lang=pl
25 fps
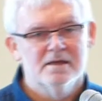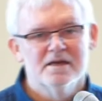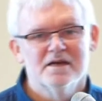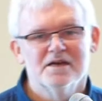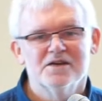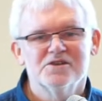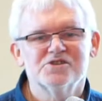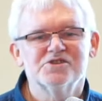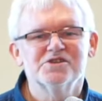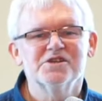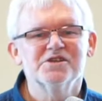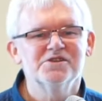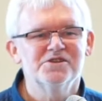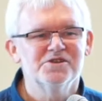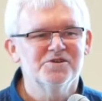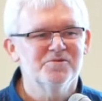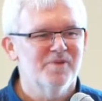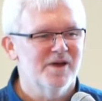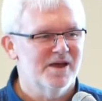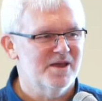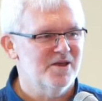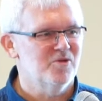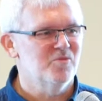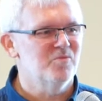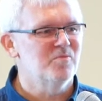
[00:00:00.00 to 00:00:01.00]
Żydzi
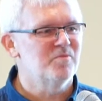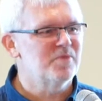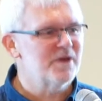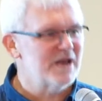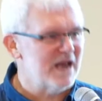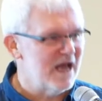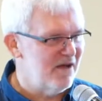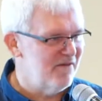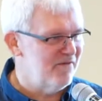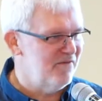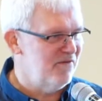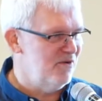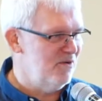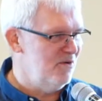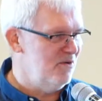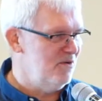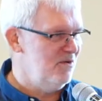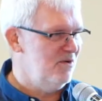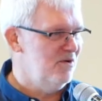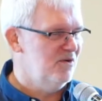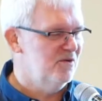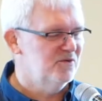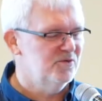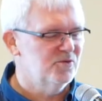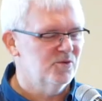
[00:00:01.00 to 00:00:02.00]
mają
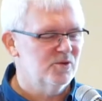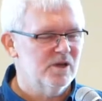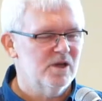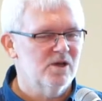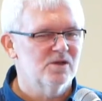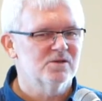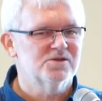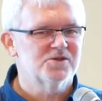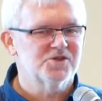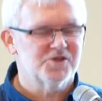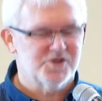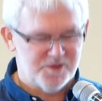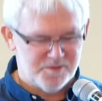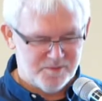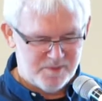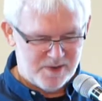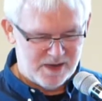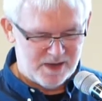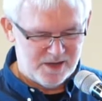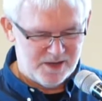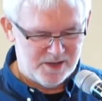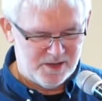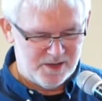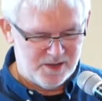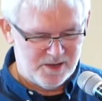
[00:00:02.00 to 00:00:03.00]
prawo, które
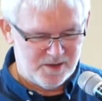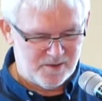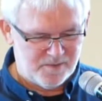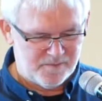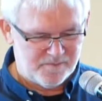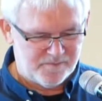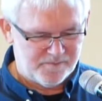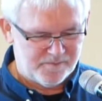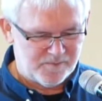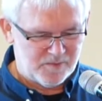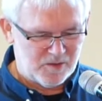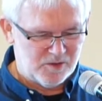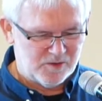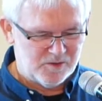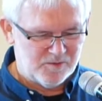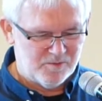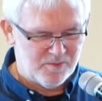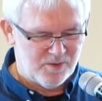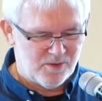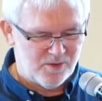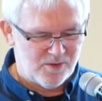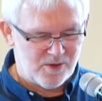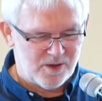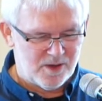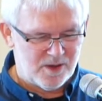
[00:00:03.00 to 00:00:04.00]
otrzymali od
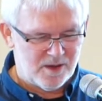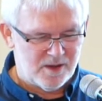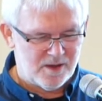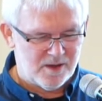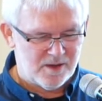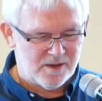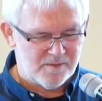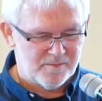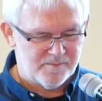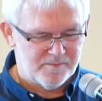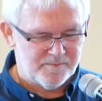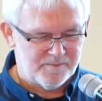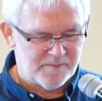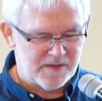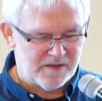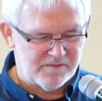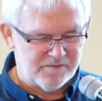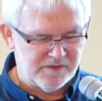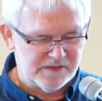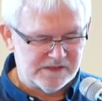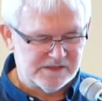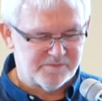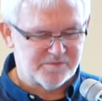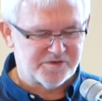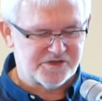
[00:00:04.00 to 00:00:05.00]
Boga, a
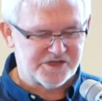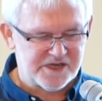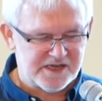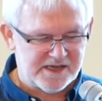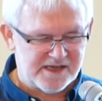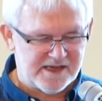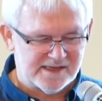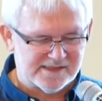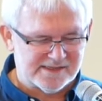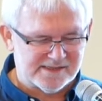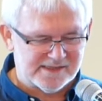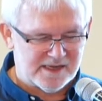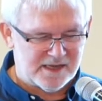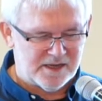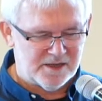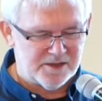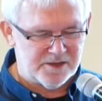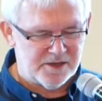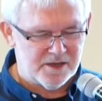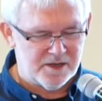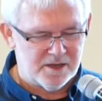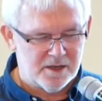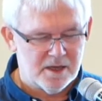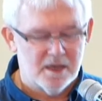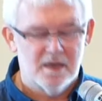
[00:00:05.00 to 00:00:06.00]
więc
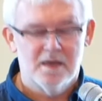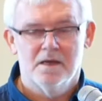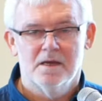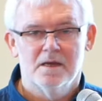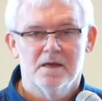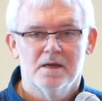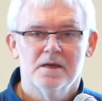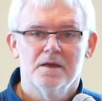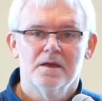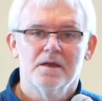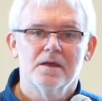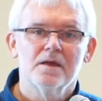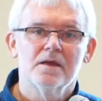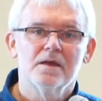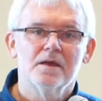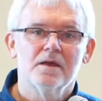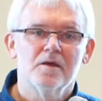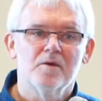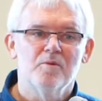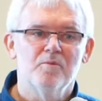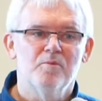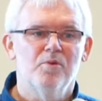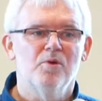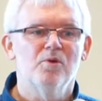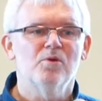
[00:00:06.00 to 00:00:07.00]
przykazanie.
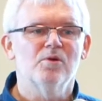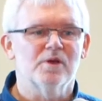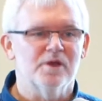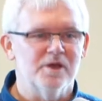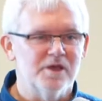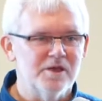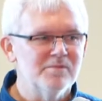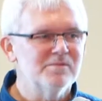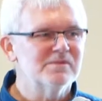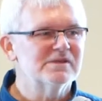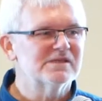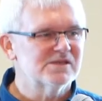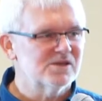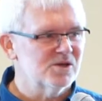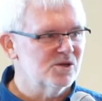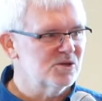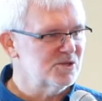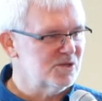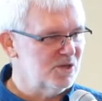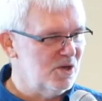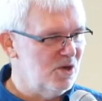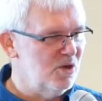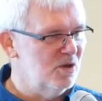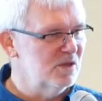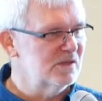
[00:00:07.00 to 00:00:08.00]
Bóg im
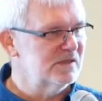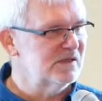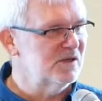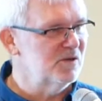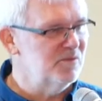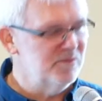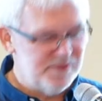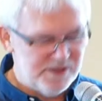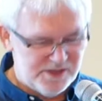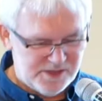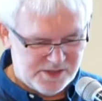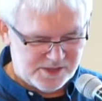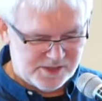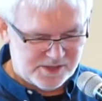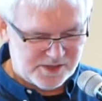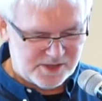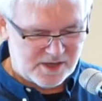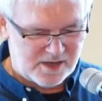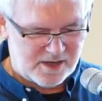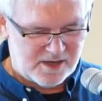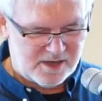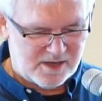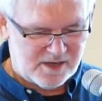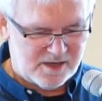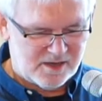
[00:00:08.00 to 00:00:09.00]
coś
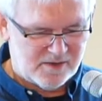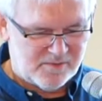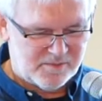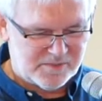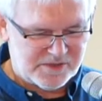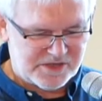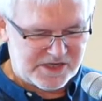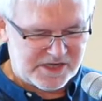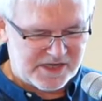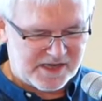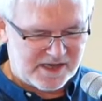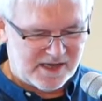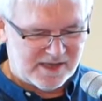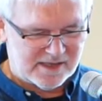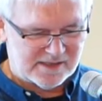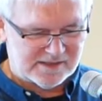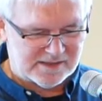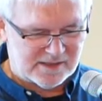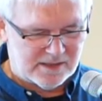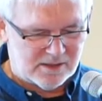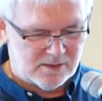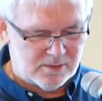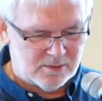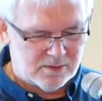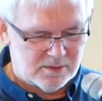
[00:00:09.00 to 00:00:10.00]
osobiście
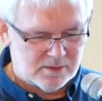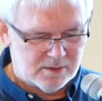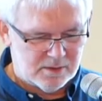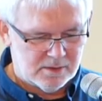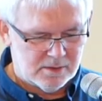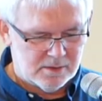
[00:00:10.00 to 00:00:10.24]
przykazał.